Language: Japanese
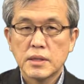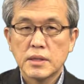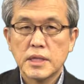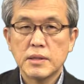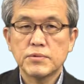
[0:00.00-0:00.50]

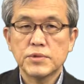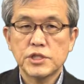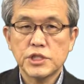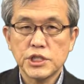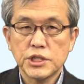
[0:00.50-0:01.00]
例文
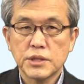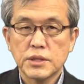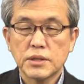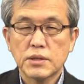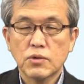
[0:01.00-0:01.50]
1
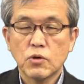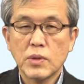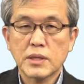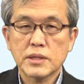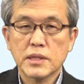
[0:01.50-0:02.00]

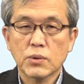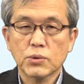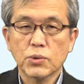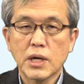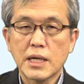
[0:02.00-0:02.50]
困ったこ
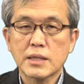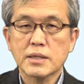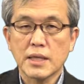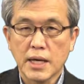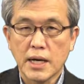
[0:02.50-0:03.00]
とがあっ
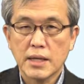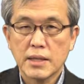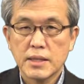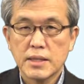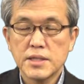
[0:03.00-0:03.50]
たら
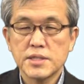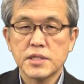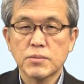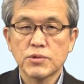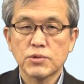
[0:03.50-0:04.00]
いつで
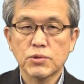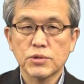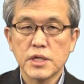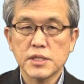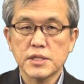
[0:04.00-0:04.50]
も相
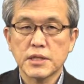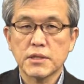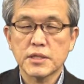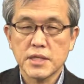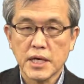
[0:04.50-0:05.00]
談してく
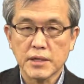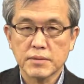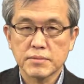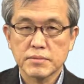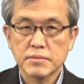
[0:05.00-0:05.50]
ださい。
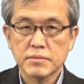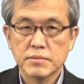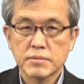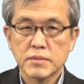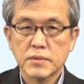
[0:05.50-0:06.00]

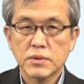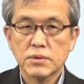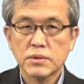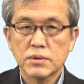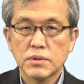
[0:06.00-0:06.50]

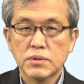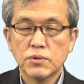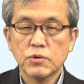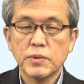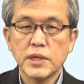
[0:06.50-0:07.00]
こ
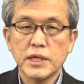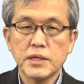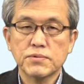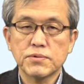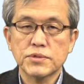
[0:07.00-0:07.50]
の場合、
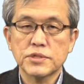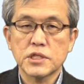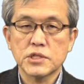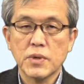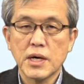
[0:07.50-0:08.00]
副施
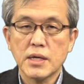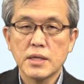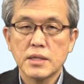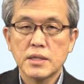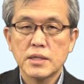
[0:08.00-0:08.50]
設は
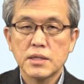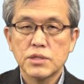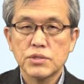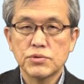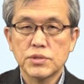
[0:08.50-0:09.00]

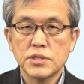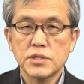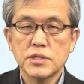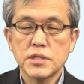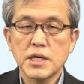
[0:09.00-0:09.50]
主設
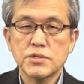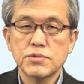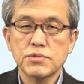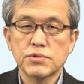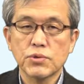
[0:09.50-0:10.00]
に対す
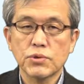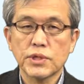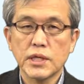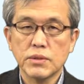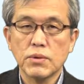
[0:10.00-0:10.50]
る条
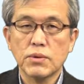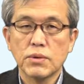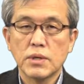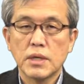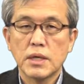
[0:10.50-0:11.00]
件を
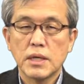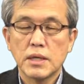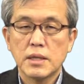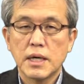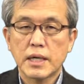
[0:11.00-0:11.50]

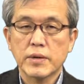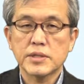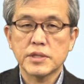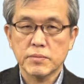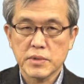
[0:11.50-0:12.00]
表し
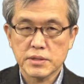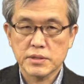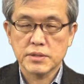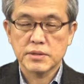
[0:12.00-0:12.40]
ています。